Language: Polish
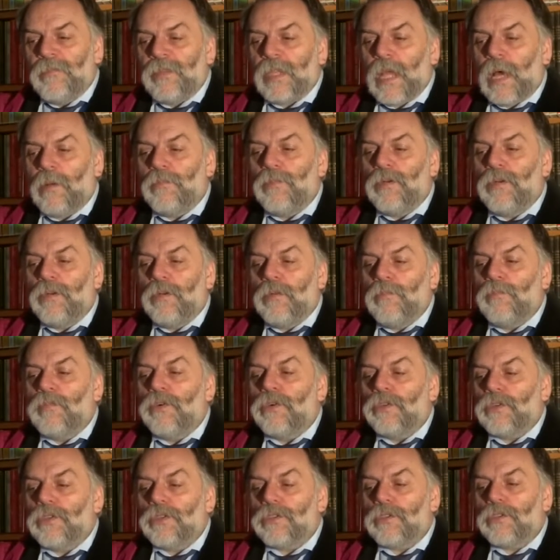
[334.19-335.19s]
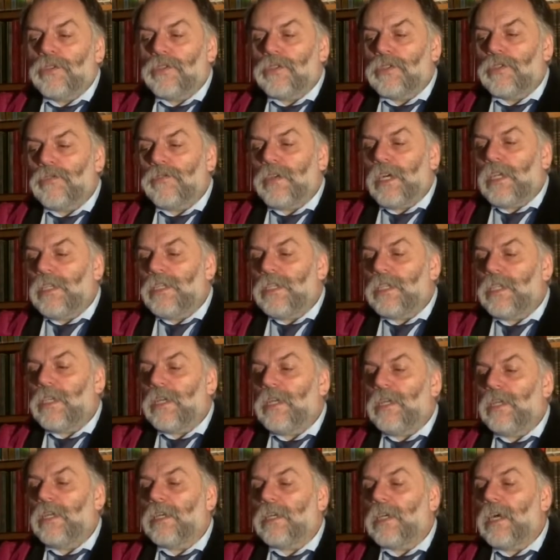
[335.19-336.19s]
aby porozkoszowali się
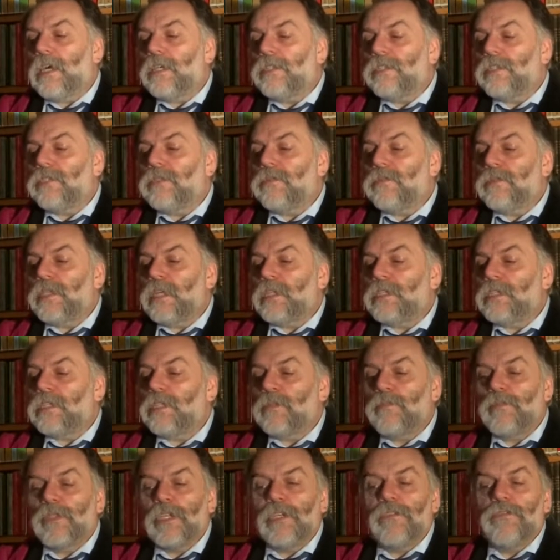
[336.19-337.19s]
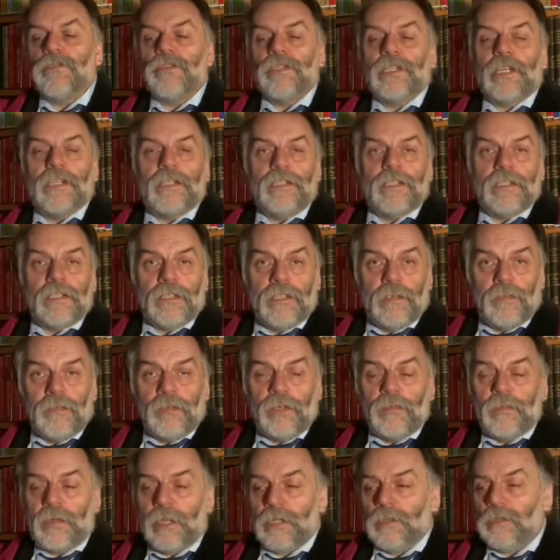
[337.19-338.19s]
elegancją naszych przedwojennych
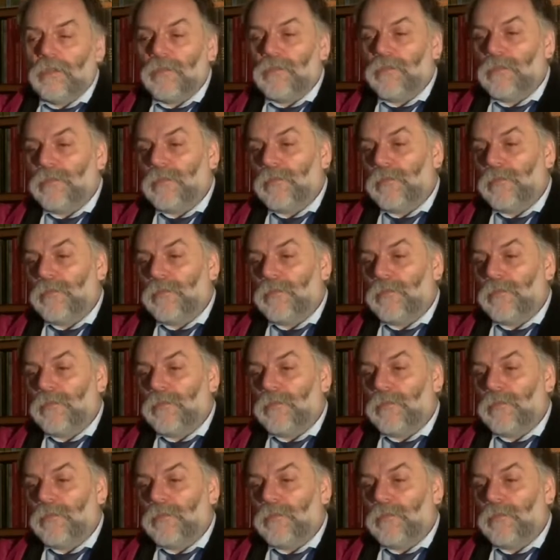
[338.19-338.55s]
dyplomatów.